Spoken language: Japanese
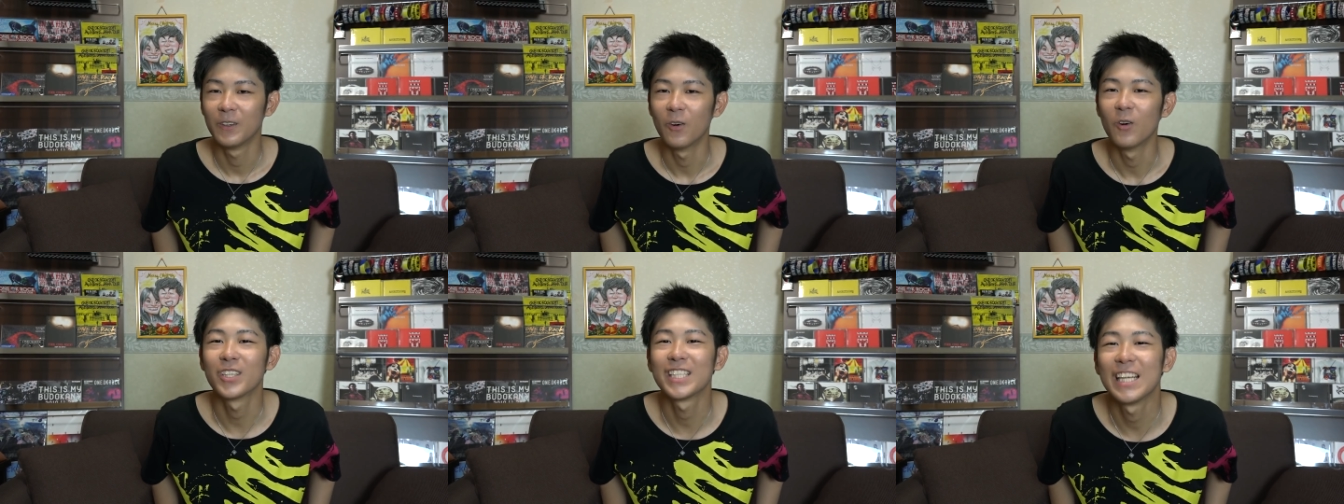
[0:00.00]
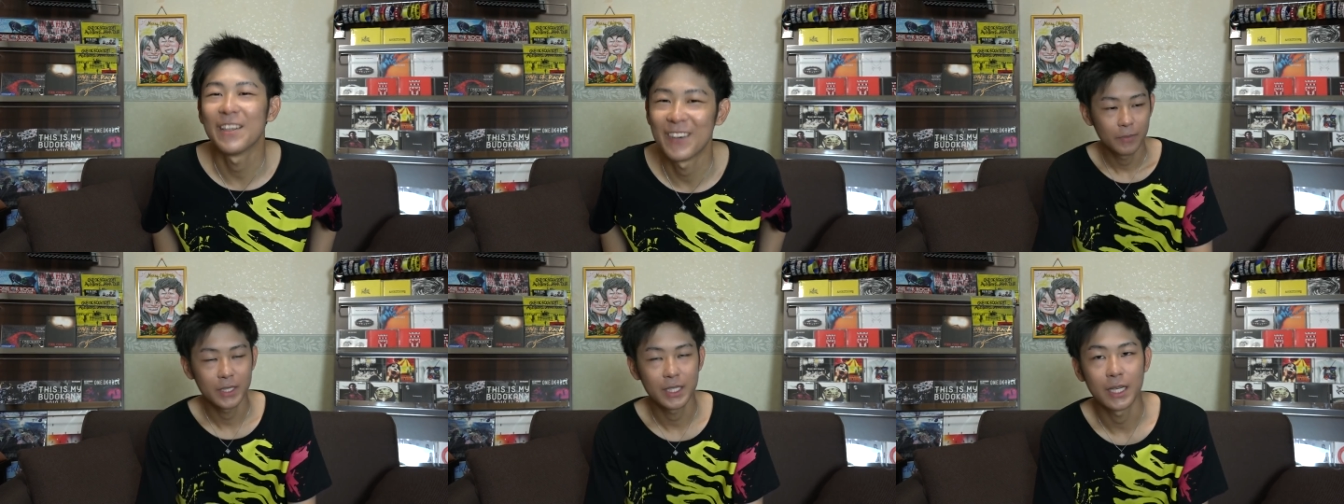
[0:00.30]

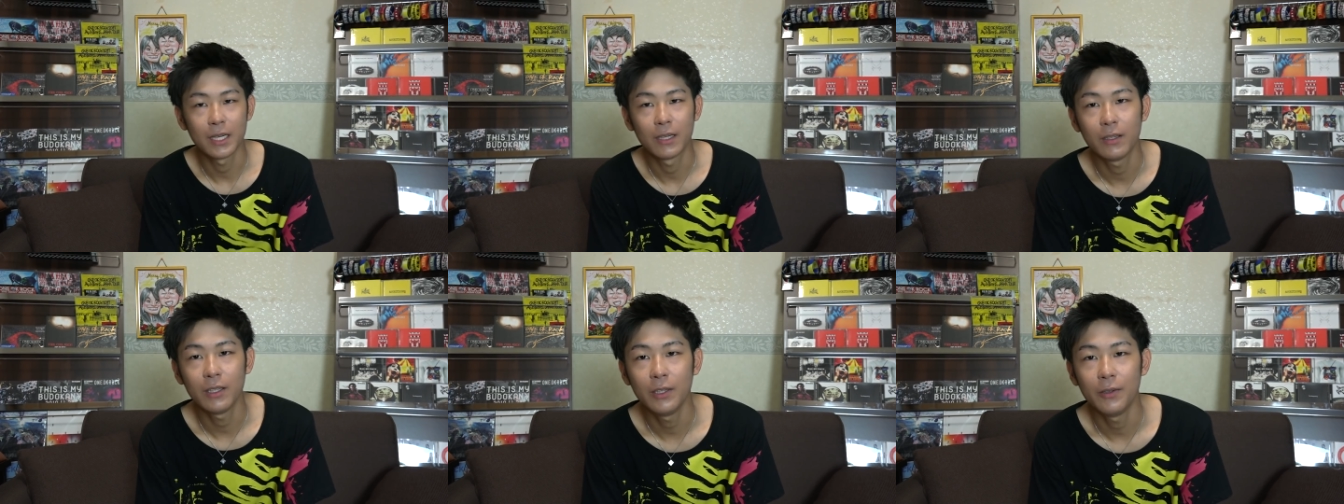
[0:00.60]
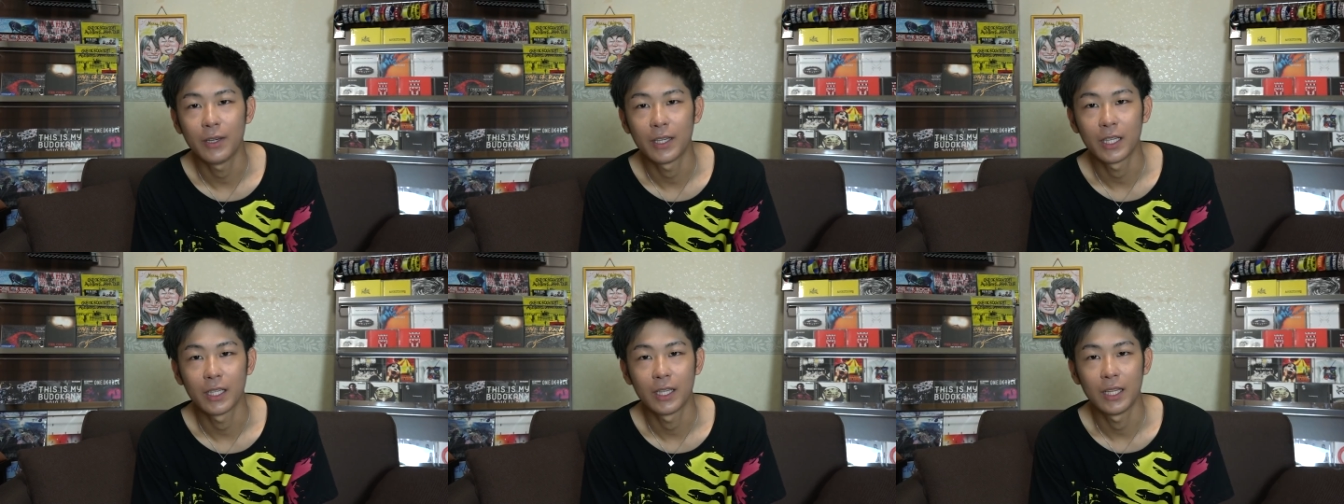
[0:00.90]
教えます、まあ、ざっくり
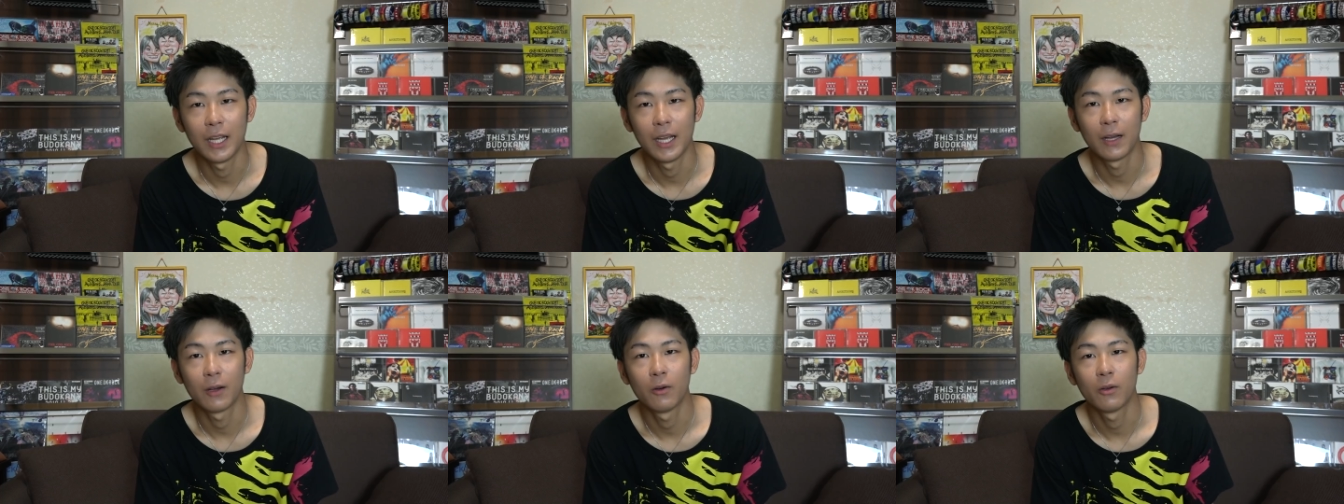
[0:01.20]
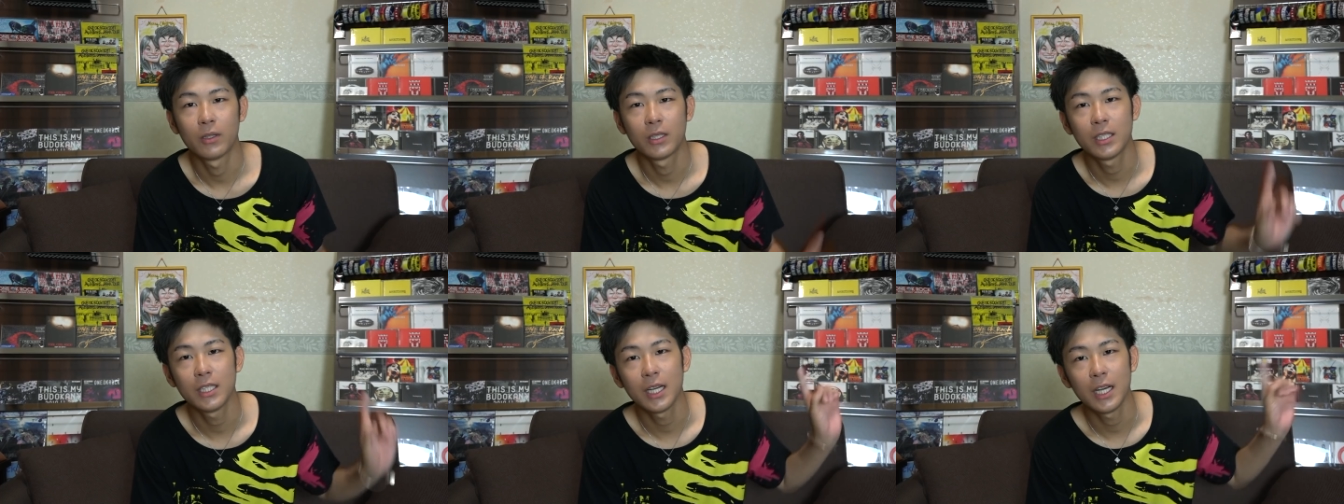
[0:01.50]
分けて
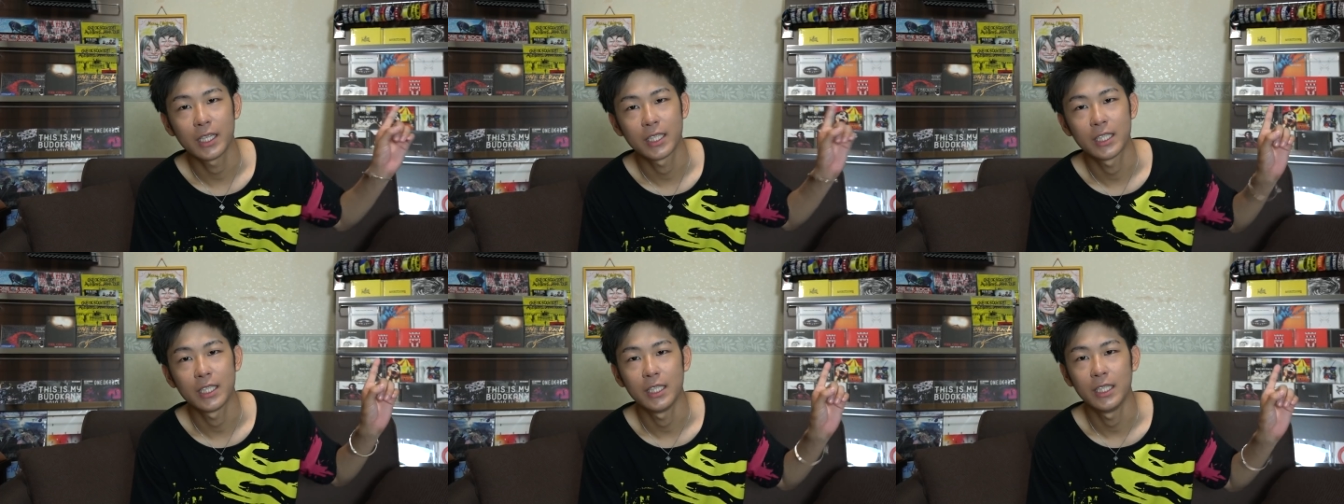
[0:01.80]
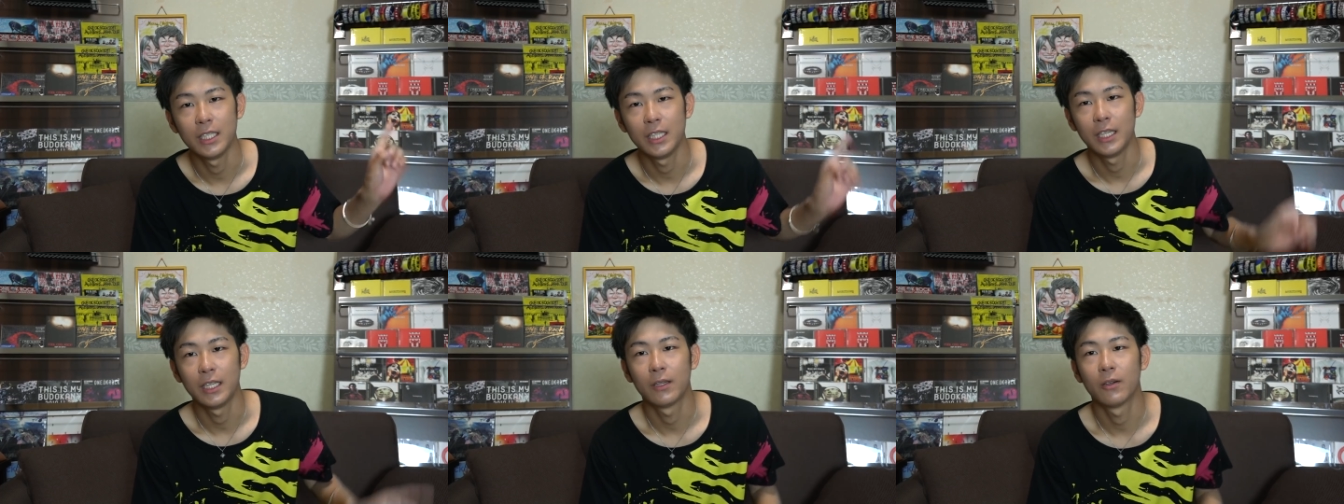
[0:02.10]
こっちが
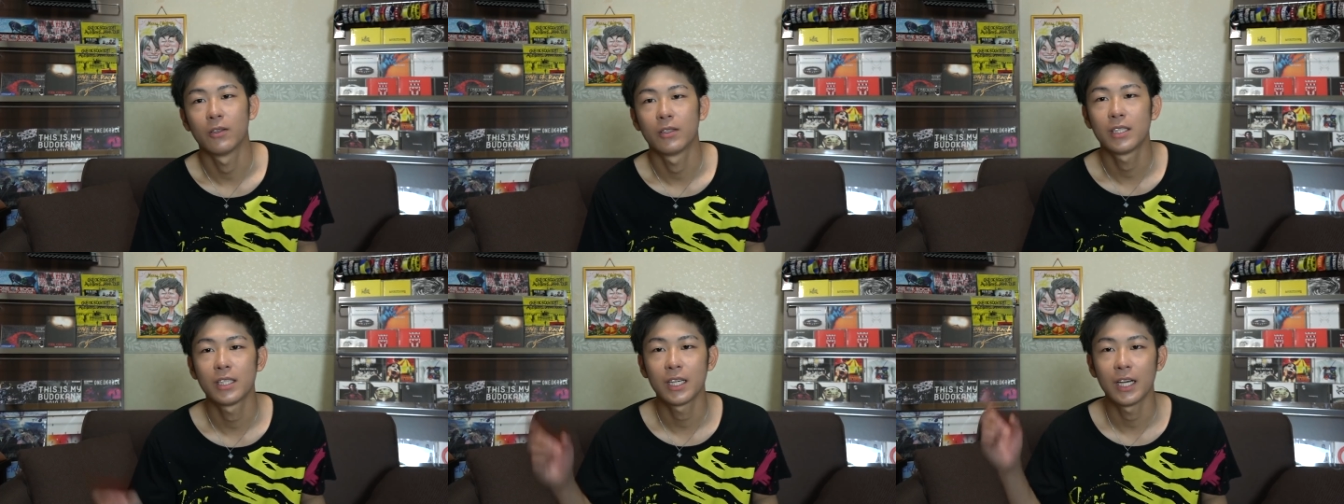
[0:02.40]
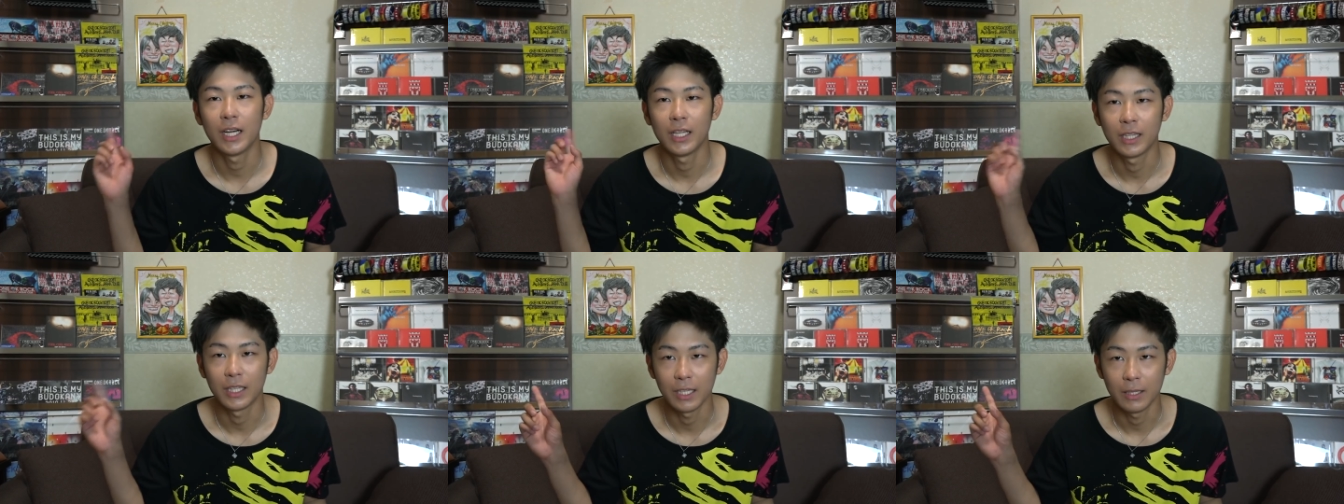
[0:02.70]
CD こっち
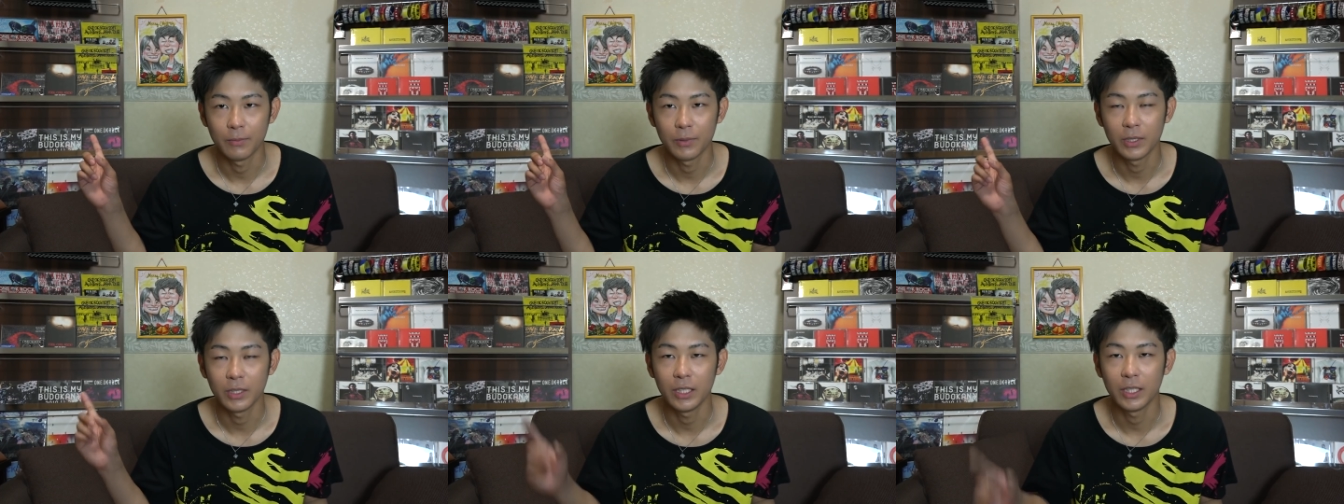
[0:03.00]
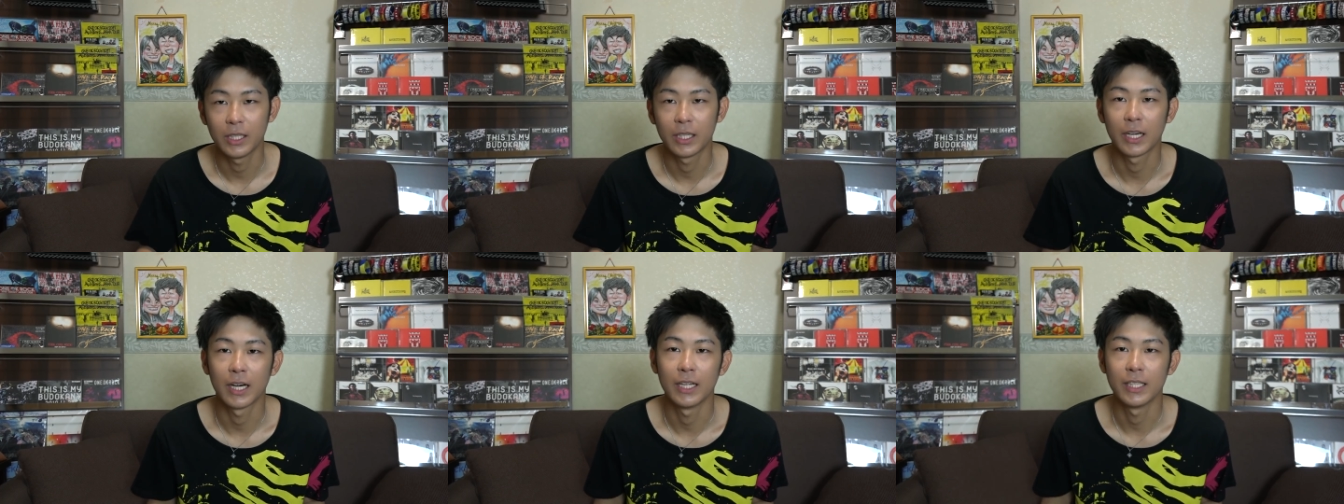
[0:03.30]
が
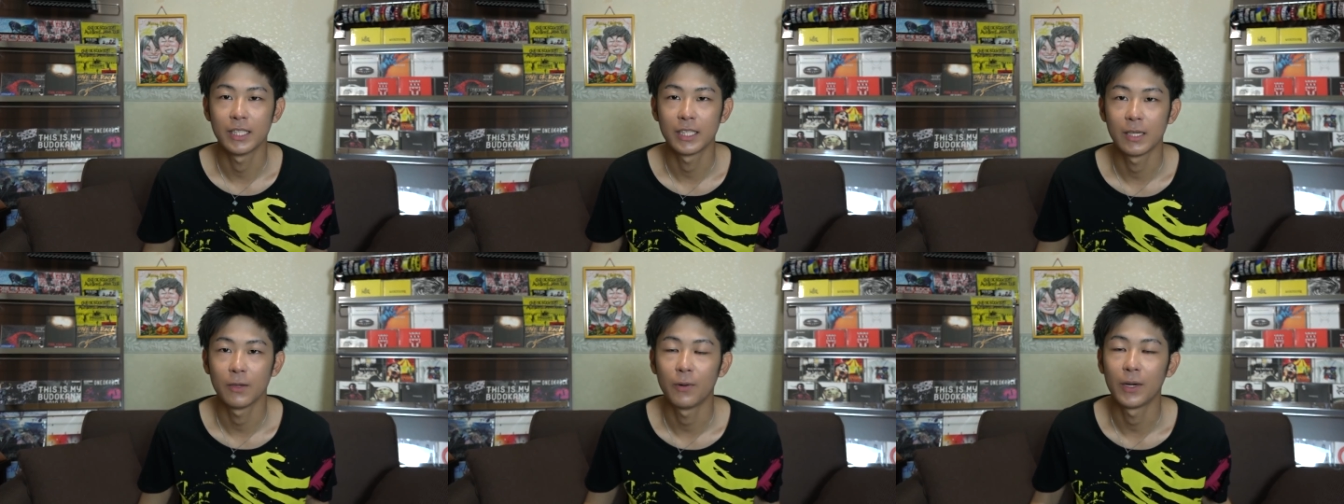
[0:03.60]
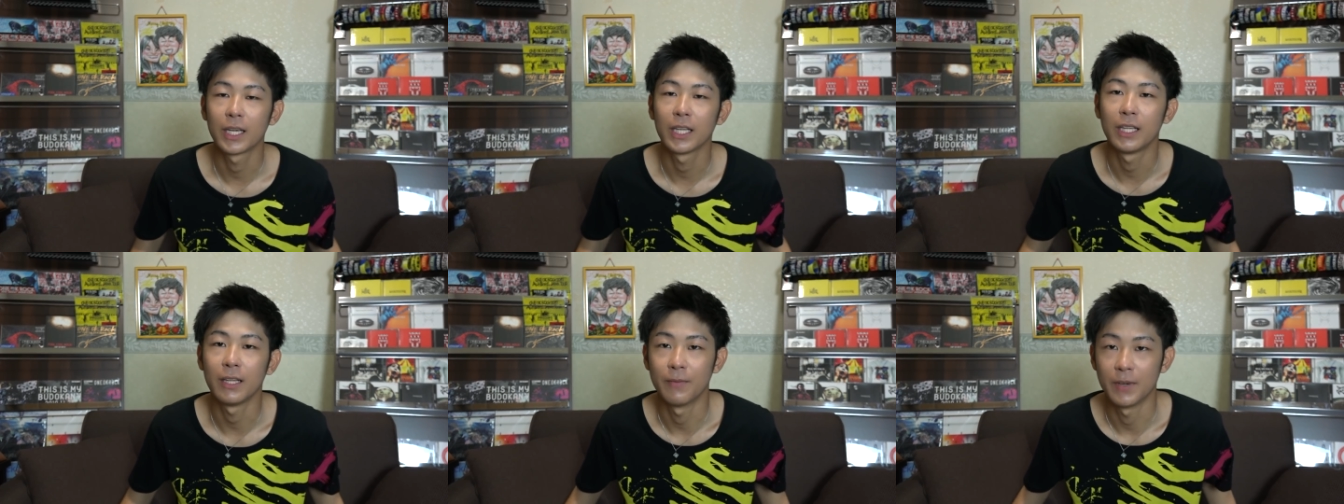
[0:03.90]
DVD って感じで
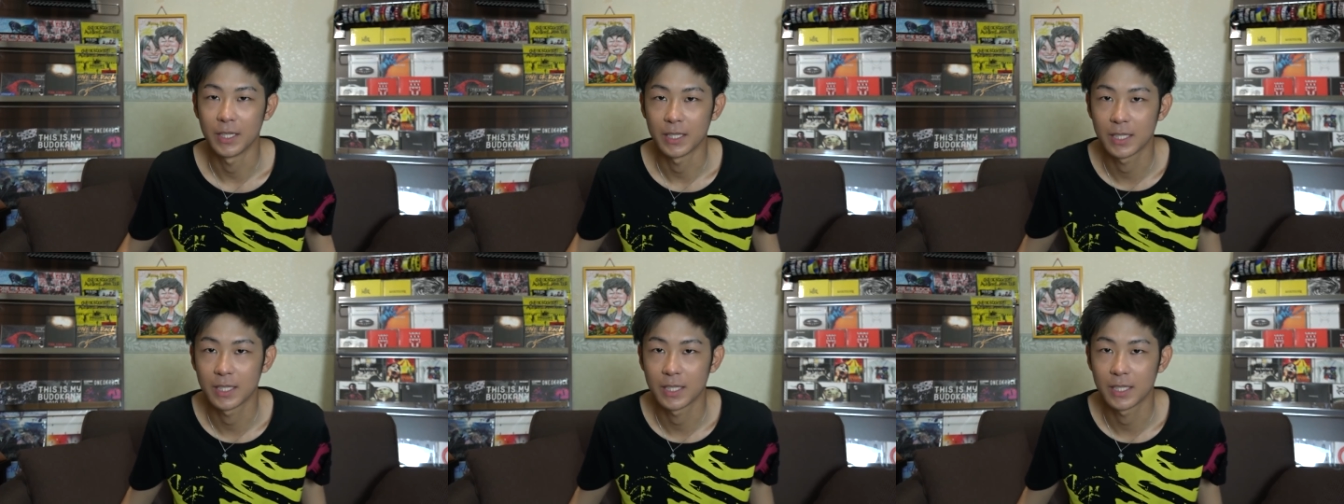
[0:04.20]
分けてま